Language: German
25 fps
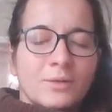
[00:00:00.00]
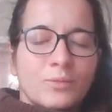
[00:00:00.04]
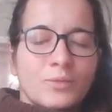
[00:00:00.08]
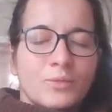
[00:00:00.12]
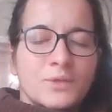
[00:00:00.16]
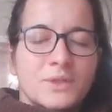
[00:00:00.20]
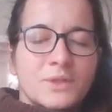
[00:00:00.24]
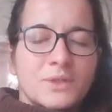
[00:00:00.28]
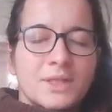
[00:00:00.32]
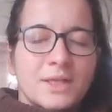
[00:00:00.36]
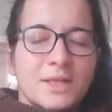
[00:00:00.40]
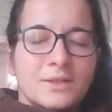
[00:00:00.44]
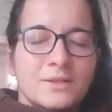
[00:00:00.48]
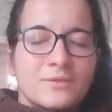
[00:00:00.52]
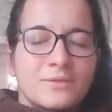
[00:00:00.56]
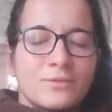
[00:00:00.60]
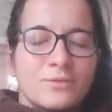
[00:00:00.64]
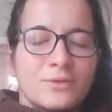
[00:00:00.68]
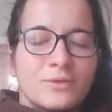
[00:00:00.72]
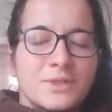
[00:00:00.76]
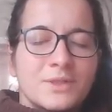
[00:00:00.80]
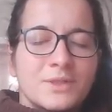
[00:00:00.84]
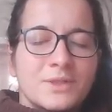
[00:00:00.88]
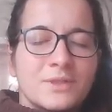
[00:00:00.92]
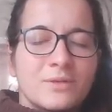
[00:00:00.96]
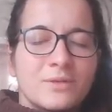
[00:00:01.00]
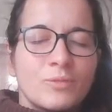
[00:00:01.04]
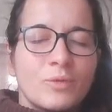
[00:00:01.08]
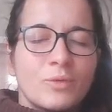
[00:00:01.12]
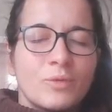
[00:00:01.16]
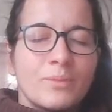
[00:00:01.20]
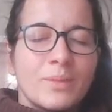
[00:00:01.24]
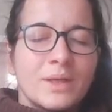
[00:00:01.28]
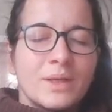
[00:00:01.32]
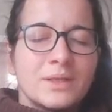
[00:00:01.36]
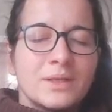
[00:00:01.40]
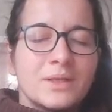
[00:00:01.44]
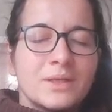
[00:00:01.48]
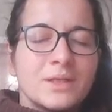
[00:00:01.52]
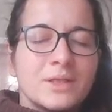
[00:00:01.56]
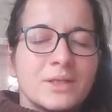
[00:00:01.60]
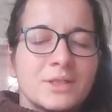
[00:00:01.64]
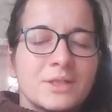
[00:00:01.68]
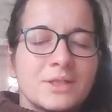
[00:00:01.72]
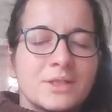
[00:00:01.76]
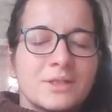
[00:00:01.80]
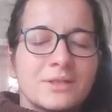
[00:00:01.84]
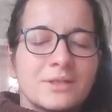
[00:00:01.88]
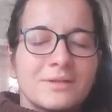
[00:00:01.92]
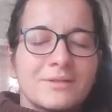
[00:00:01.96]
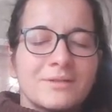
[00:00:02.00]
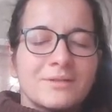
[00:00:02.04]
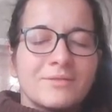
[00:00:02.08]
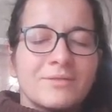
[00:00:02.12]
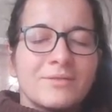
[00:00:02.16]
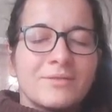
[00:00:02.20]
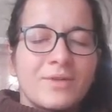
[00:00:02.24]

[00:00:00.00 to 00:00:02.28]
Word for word: Müsst jetzt für diesen Moment nicht